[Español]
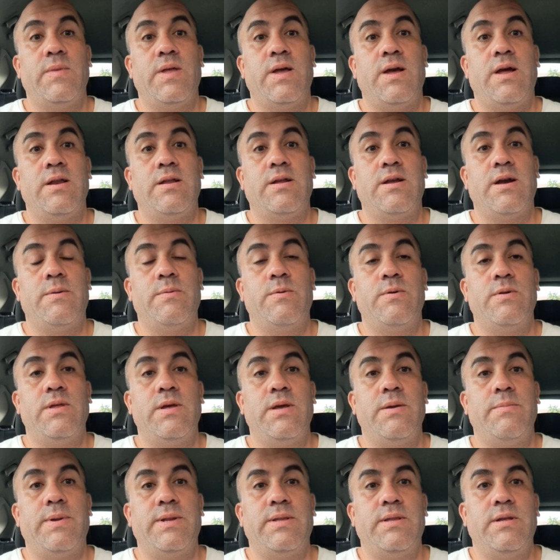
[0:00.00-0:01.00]
al cabo
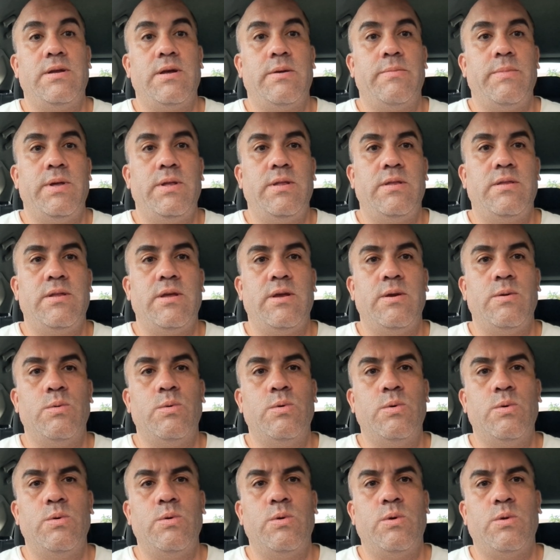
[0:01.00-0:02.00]
de prácticamente
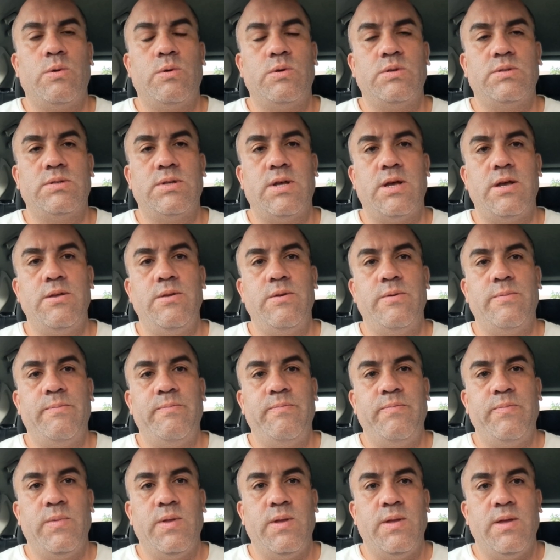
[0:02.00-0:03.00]
uno o dos años
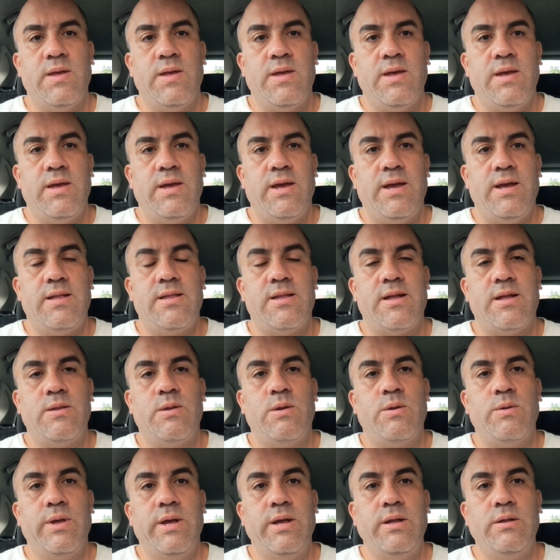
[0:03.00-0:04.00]

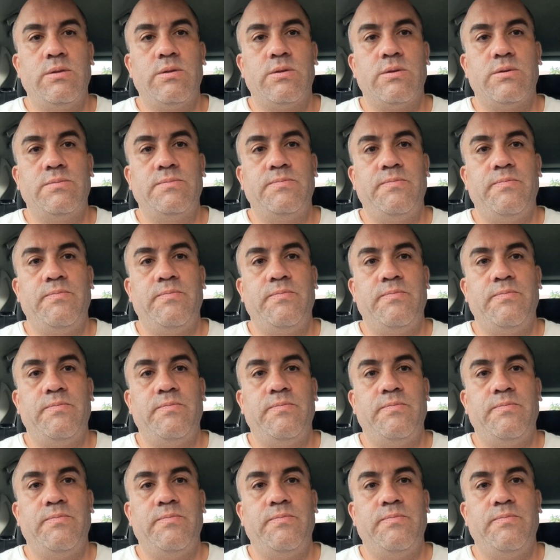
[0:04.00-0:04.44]
estando dentro